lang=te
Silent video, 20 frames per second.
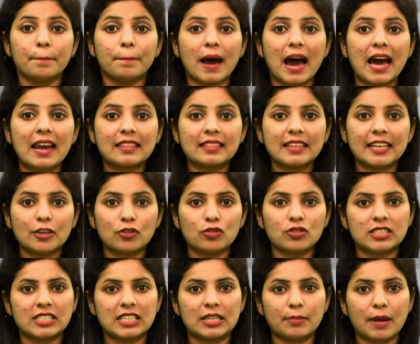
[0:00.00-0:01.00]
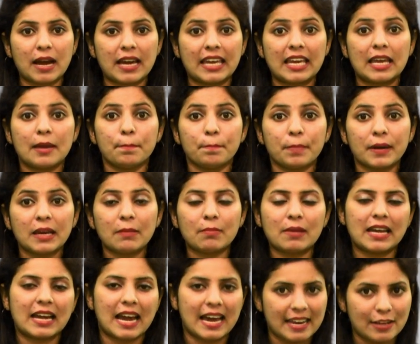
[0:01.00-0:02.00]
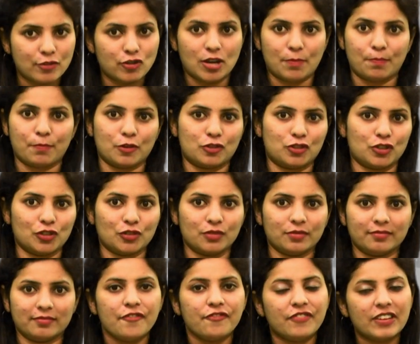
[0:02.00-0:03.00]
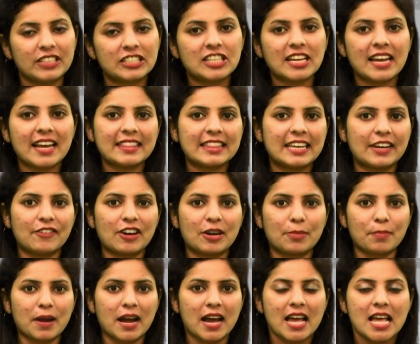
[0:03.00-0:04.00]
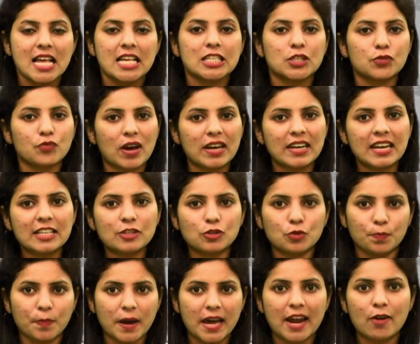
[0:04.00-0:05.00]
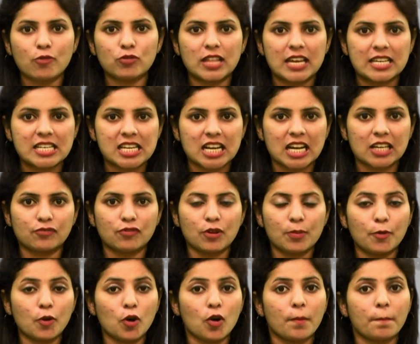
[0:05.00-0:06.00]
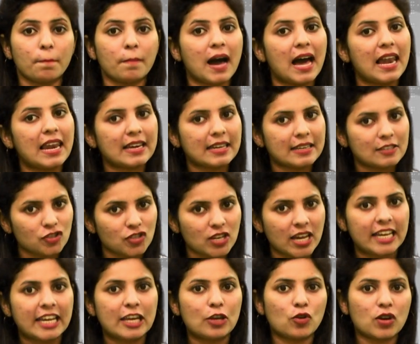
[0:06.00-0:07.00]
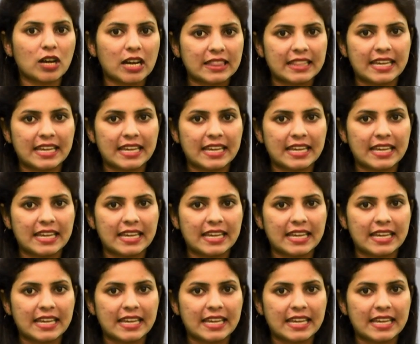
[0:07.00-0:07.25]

భారతీయుడు సినిమాకి ప్రీమేక్ అనే చెప్పొచ్చు విజయేంద్ర వర్మ స్వర్ణ సుబ్బారావు దర్శకత్వంలో బాలకృష్ణ హీరోగా